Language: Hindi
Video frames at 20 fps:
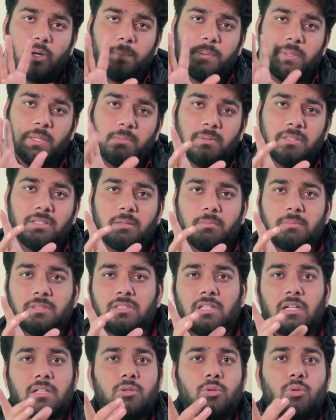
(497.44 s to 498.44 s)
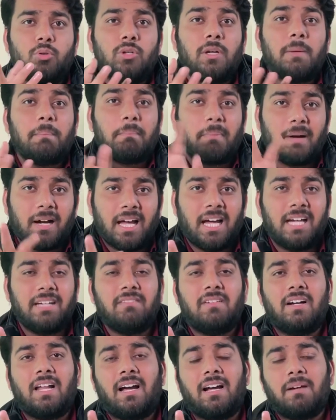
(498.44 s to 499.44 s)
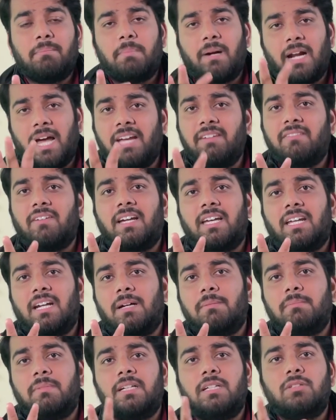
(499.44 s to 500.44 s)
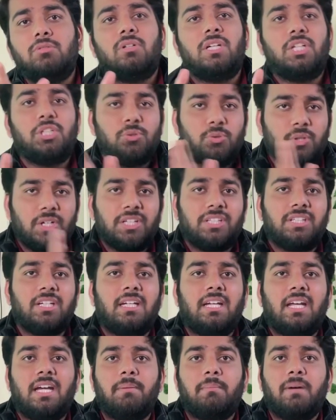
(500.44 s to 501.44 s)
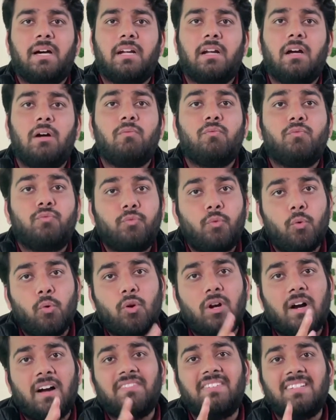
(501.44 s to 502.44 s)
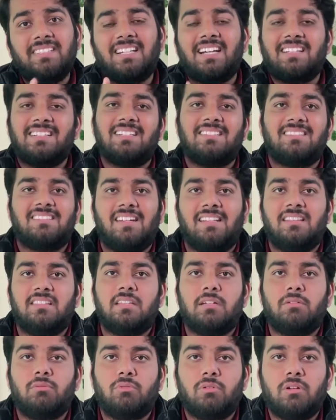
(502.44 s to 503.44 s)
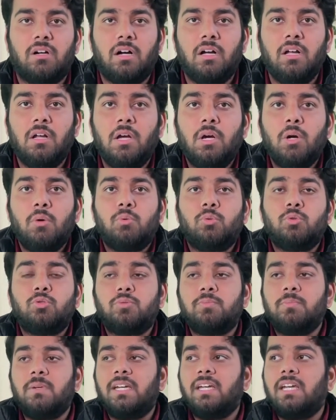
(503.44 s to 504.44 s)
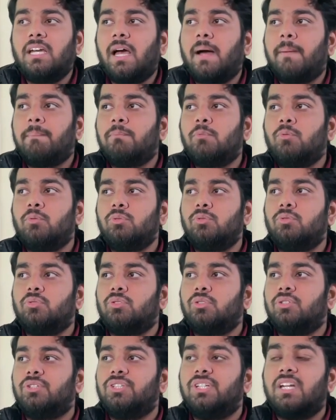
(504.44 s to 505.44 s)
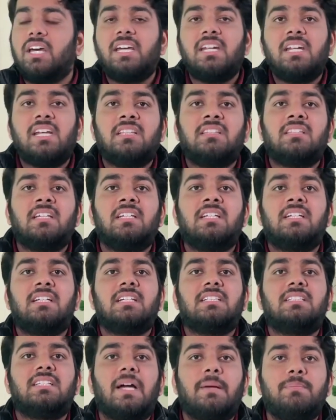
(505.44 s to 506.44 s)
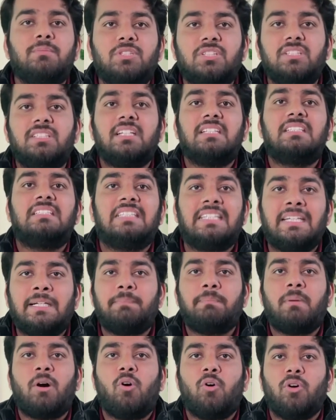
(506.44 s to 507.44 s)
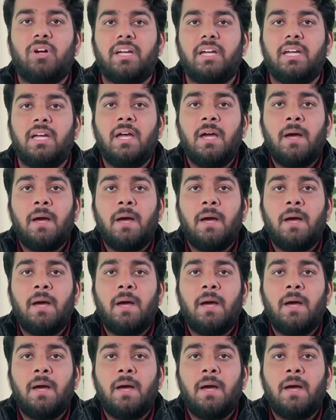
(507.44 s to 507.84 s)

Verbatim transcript: आप ये भी समझ सकते हो कि पढ़ाई बढ़ा पढ़ाई वगैरह में जो एजुकेशन है हमारा वो काफ़ी ज़्यादा स्ट्रेंथन होगा उसमें आपको नए नए तरीके से आप चीज़ें सीख पाओगे